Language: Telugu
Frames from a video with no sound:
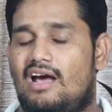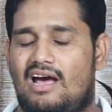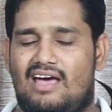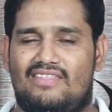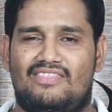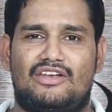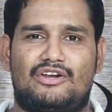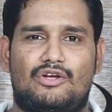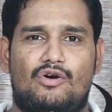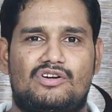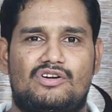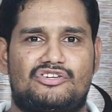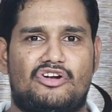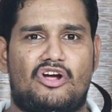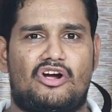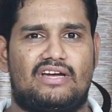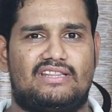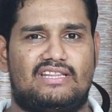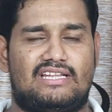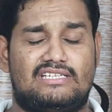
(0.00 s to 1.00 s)
అందరికీ ఒక
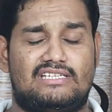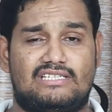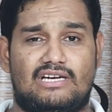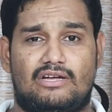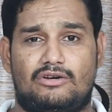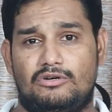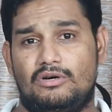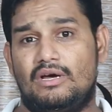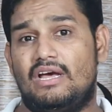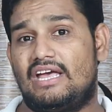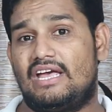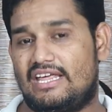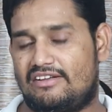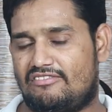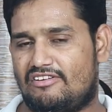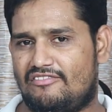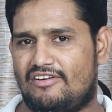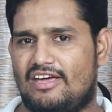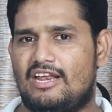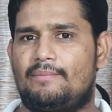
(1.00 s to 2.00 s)
షాక్ అయితే ఇచ్చారు
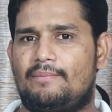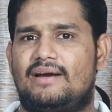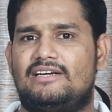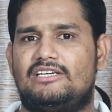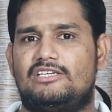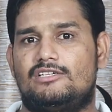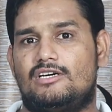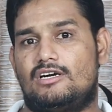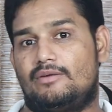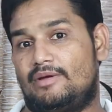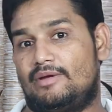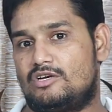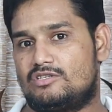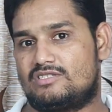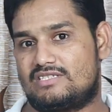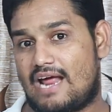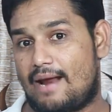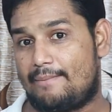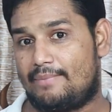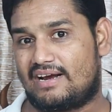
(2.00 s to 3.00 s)
ఇరవై వేల బడ్జెట్లో మీకు
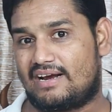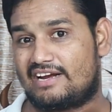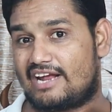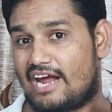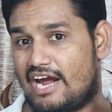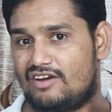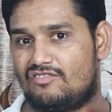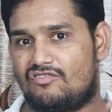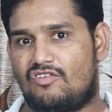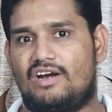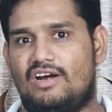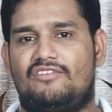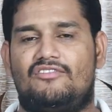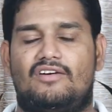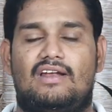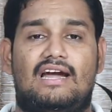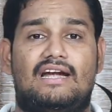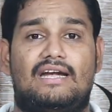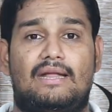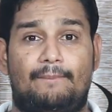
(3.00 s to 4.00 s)
స్నాప్డ్రాగన్ ఎయిట్ ఫార్టీ
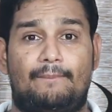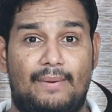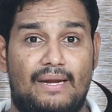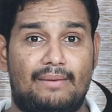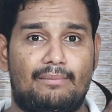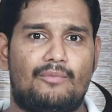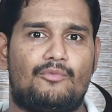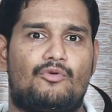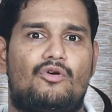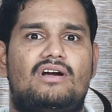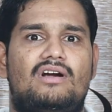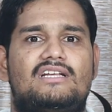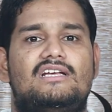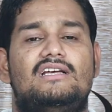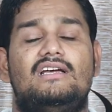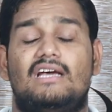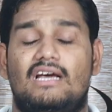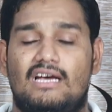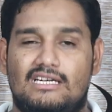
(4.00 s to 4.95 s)
ఫైవ్ అంటే ప్రీమియం క్వాలిటీ